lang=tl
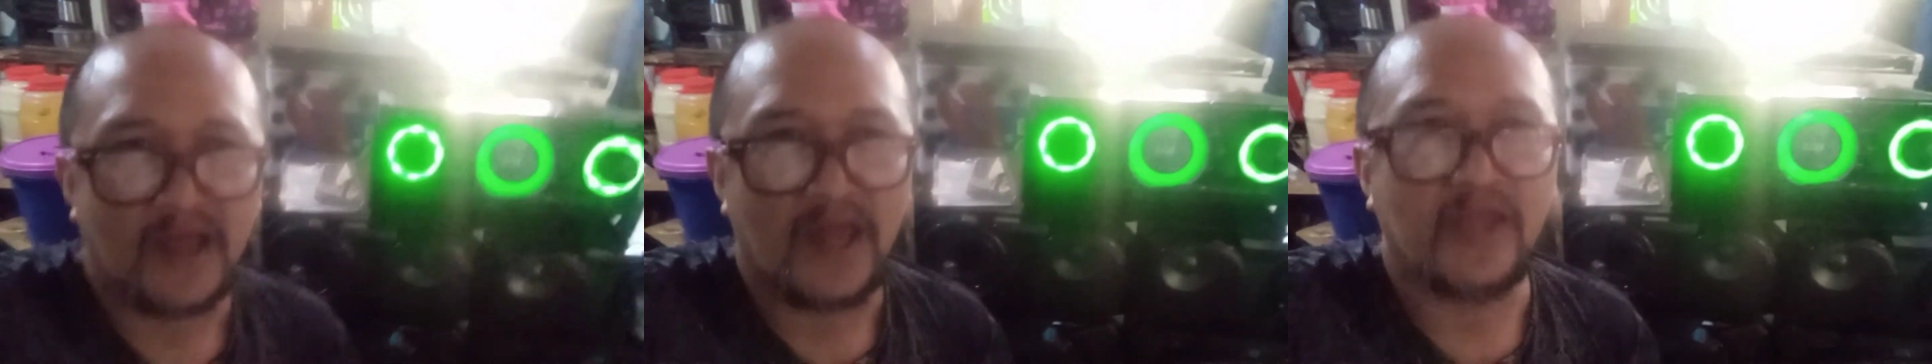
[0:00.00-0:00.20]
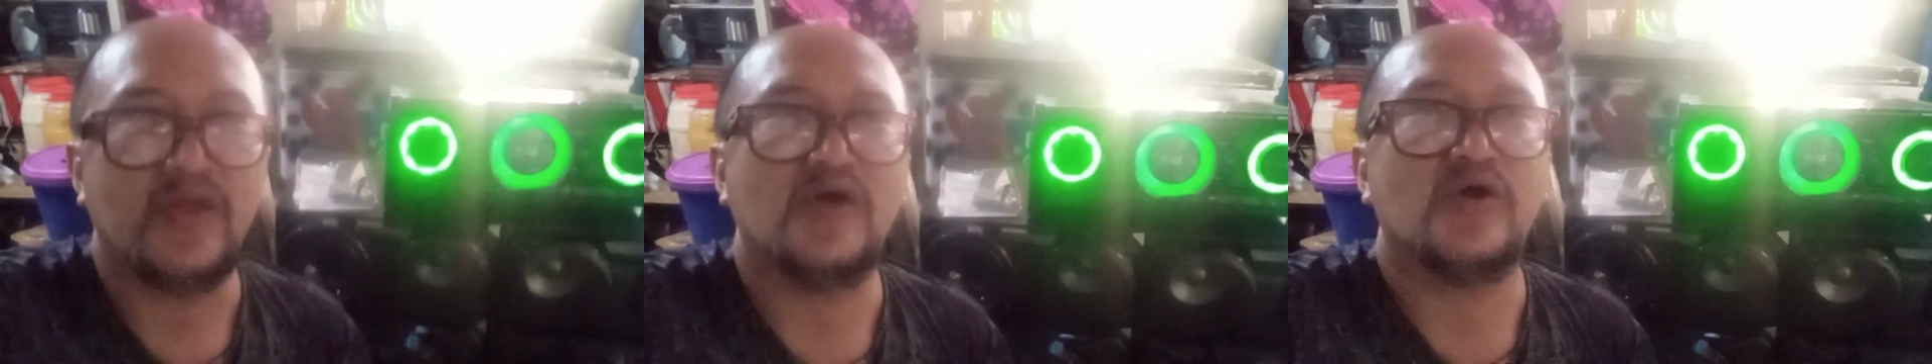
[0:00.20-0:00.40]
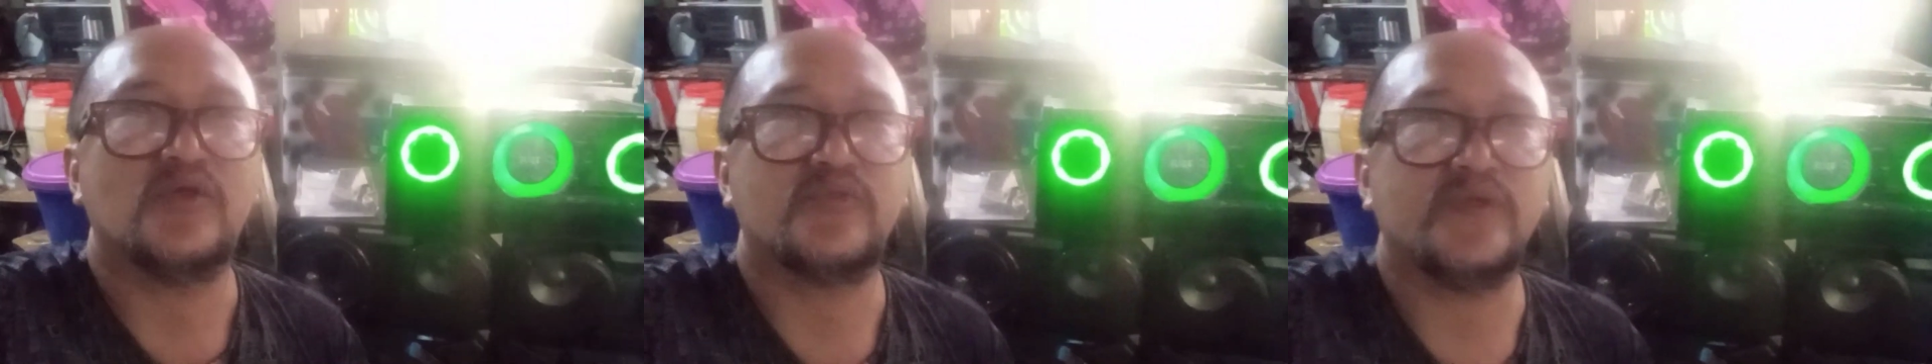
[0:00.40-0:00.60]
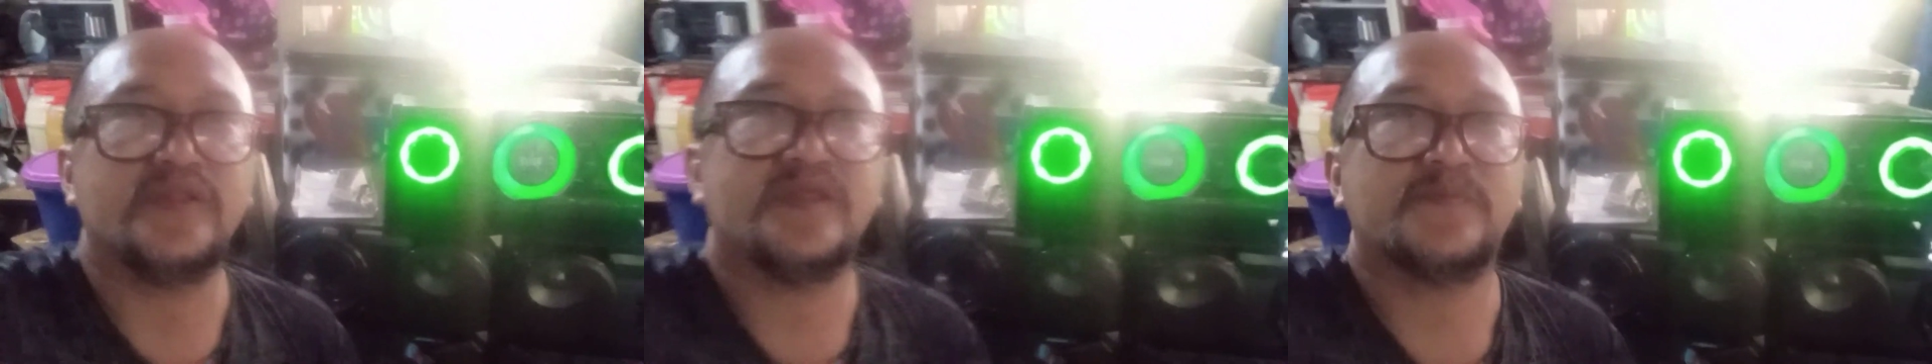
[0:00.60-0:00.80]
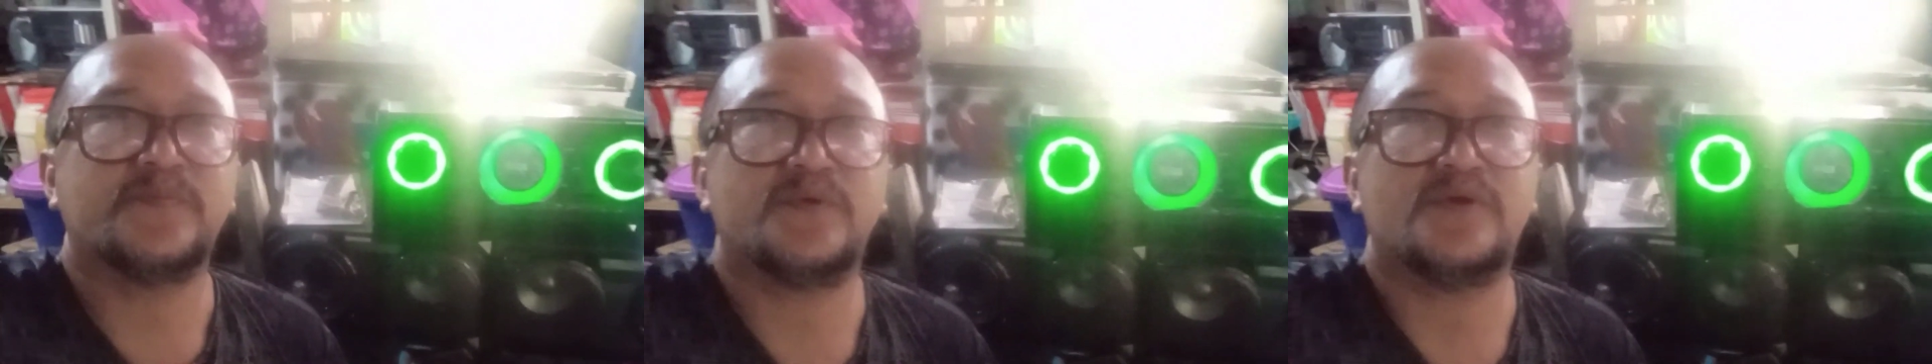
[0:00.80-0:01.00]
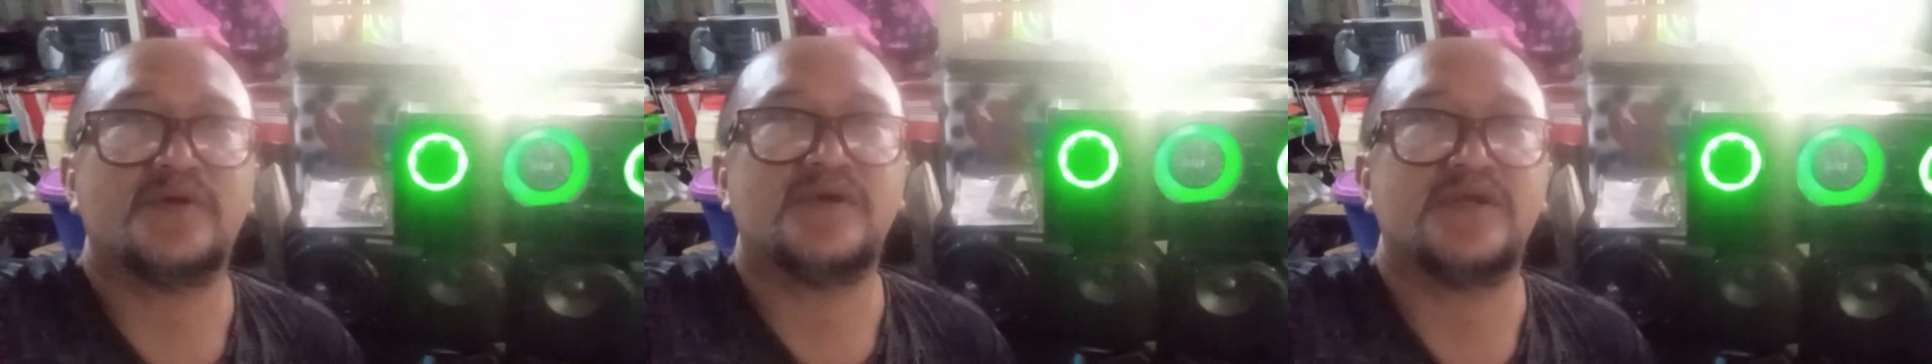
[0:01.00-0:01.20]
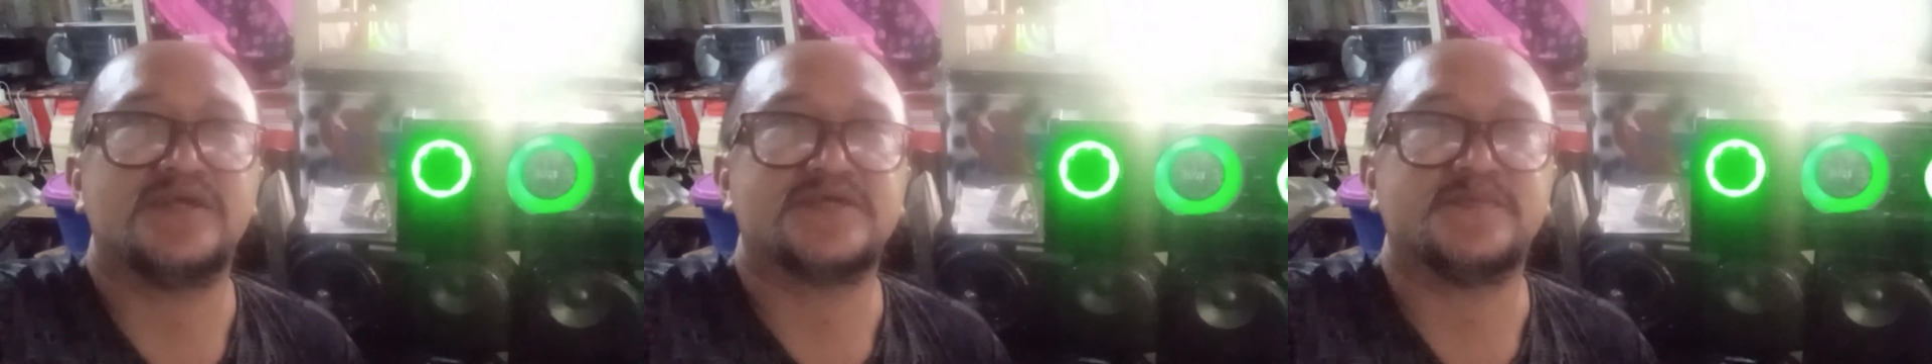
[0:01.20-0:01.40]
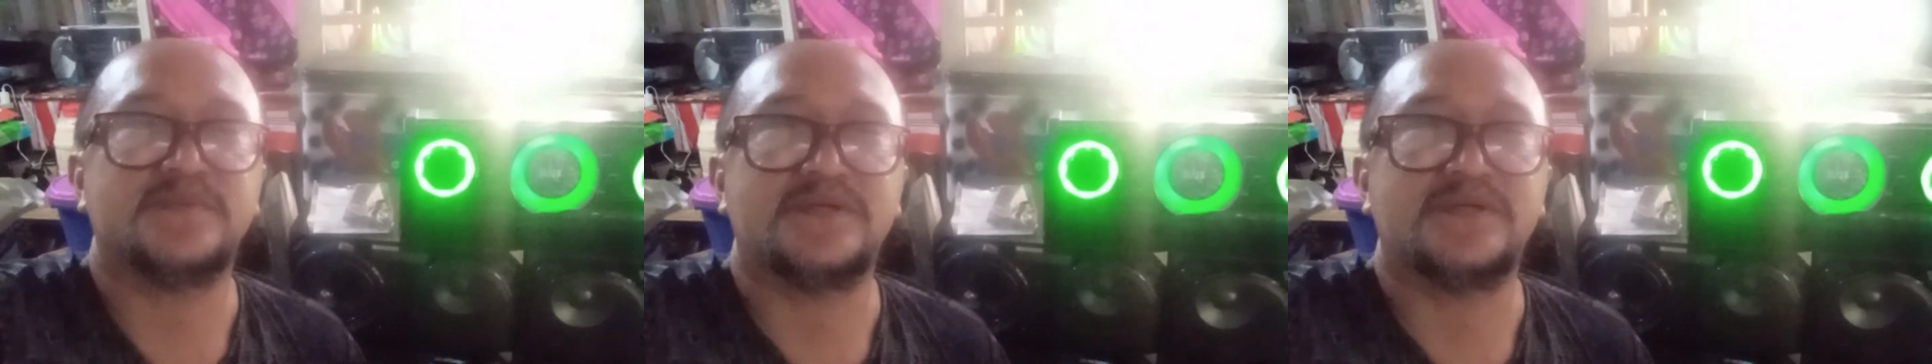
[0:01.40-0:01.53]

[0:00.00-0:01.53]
Ay, yung 24 is